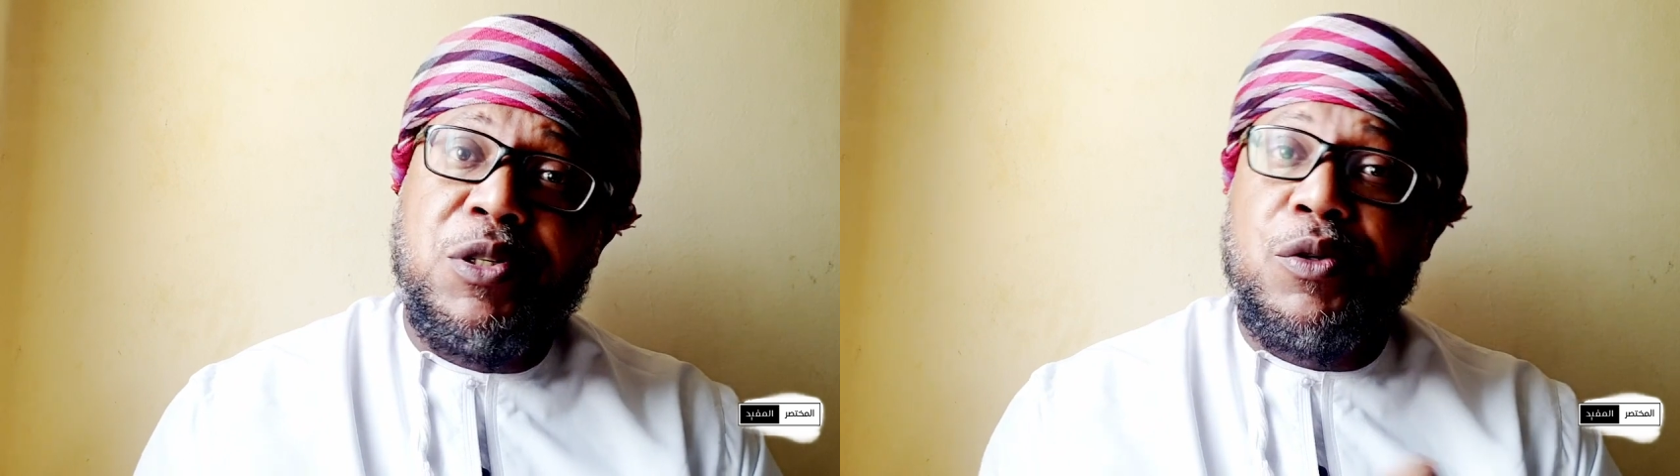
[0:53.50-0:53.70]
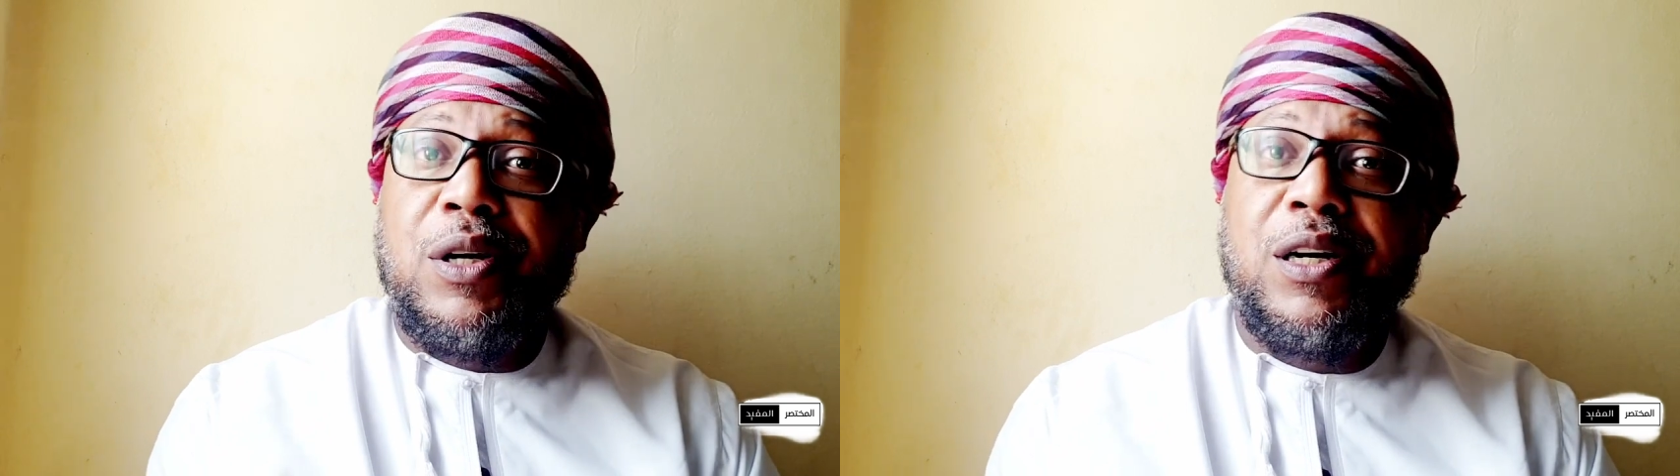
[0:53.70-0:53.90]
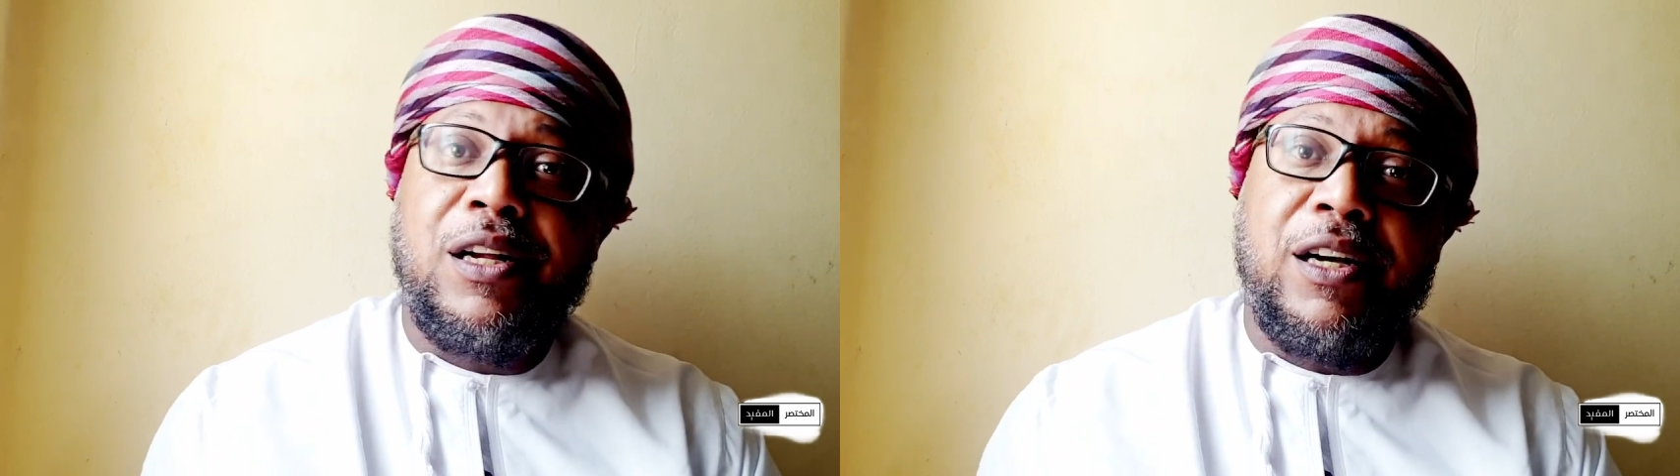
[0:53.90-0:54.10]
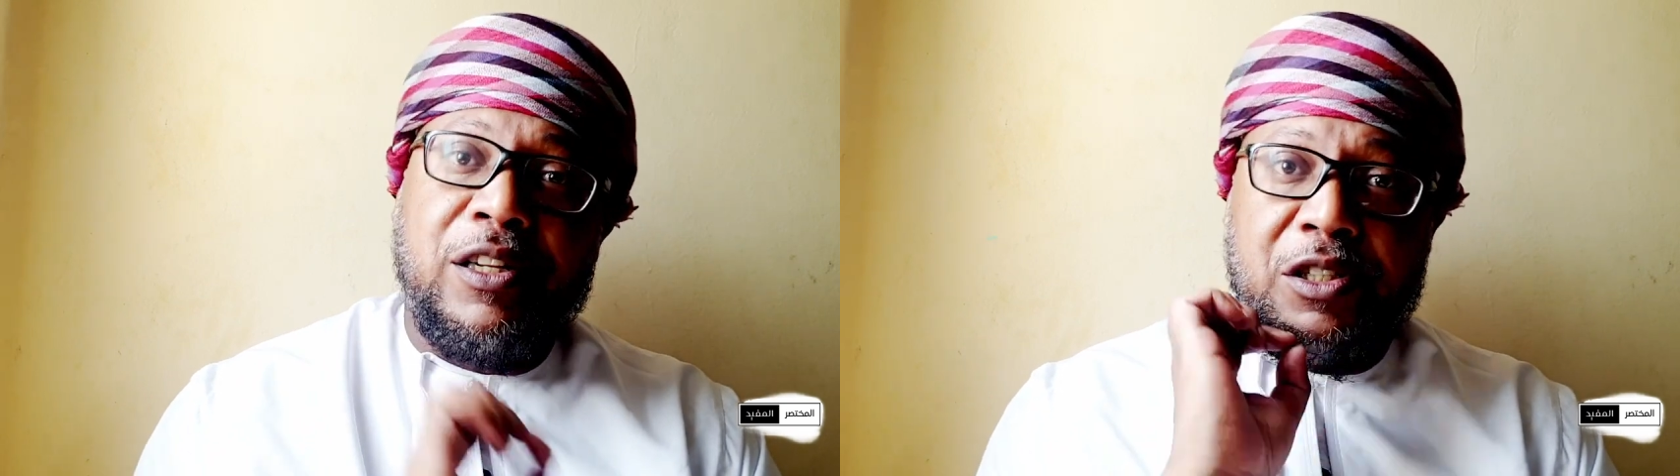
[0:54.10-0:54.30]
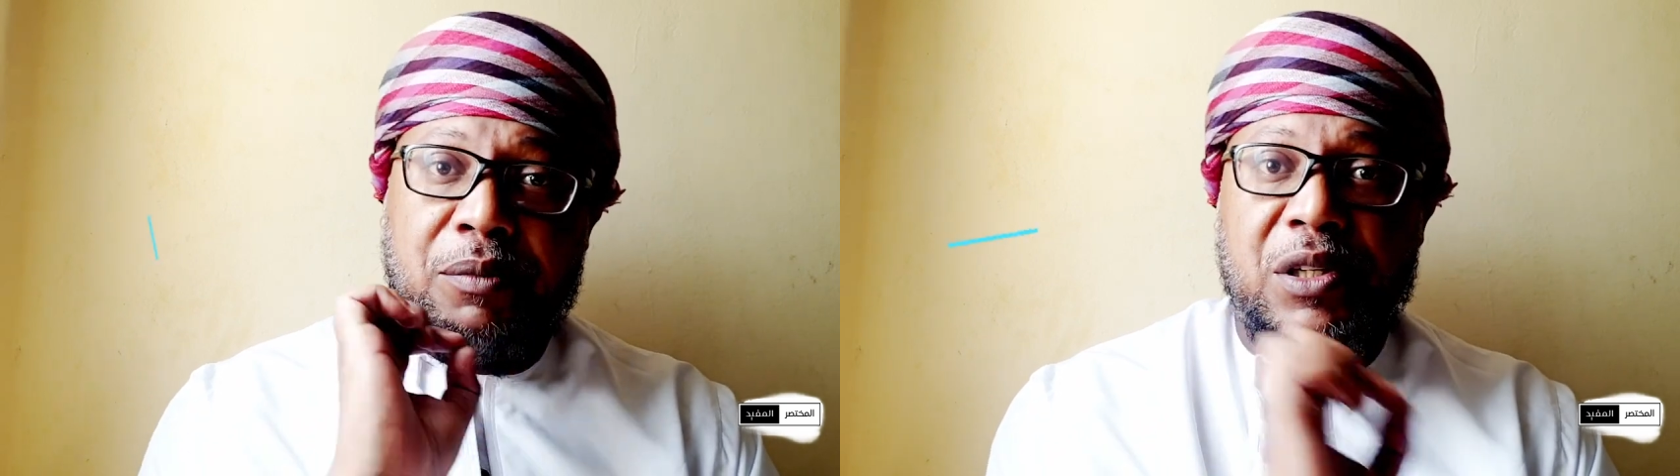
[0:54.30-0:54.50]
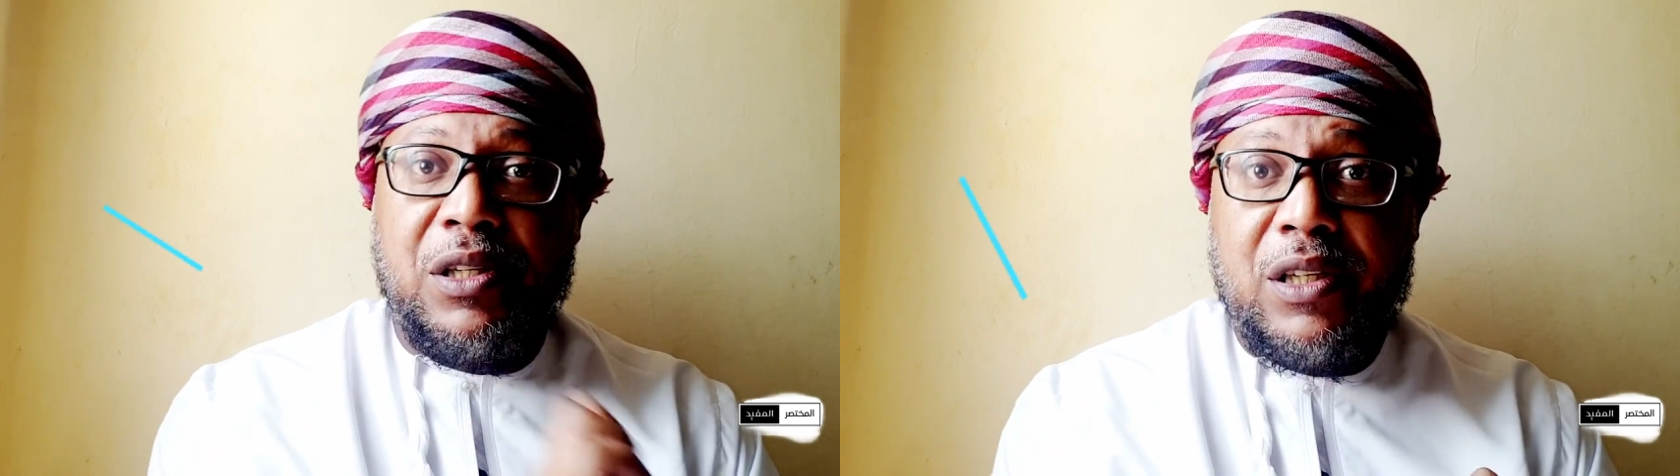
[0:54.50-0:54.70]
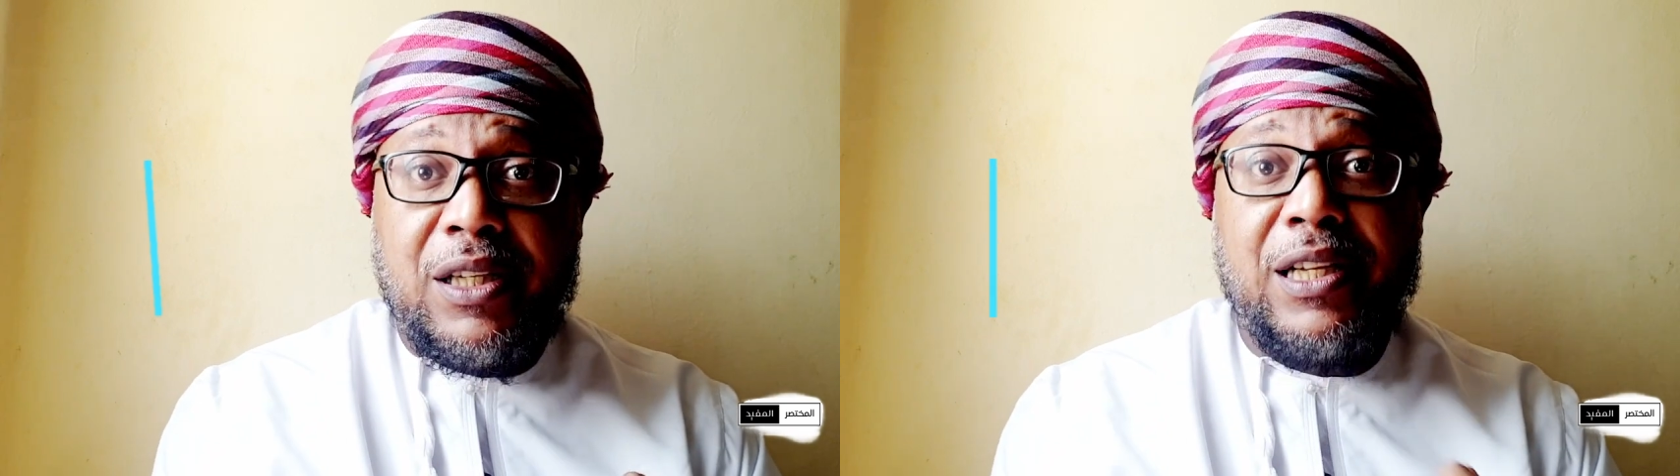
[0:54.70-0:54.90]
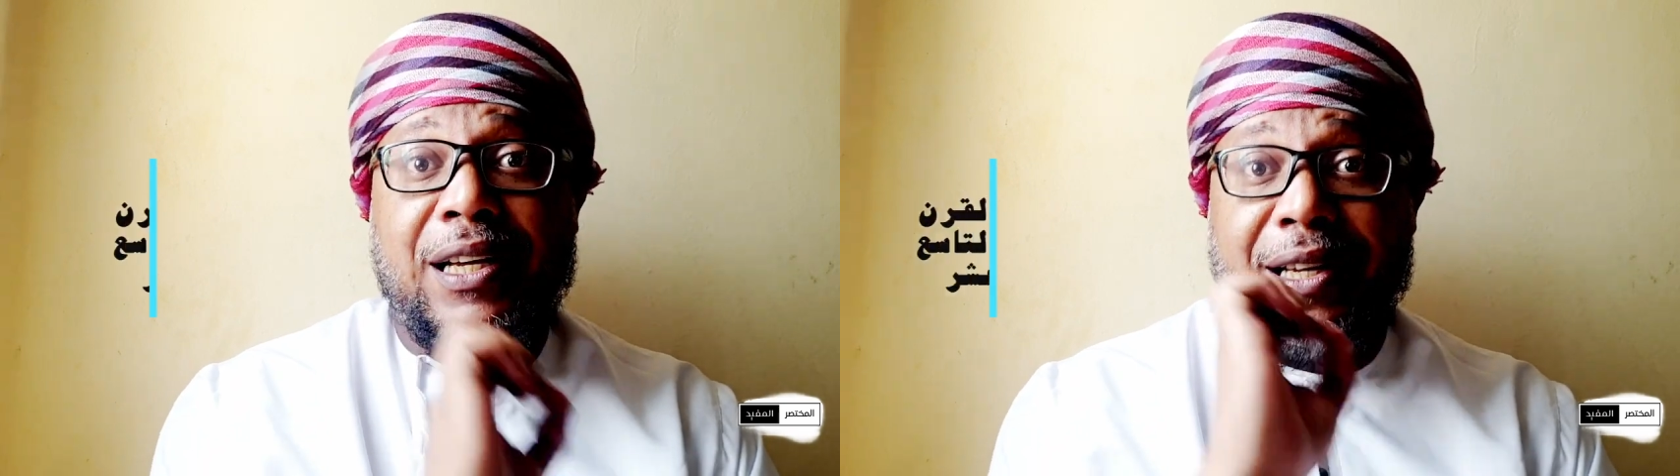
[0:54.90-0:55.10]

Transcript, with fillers: السؤال عن جمعية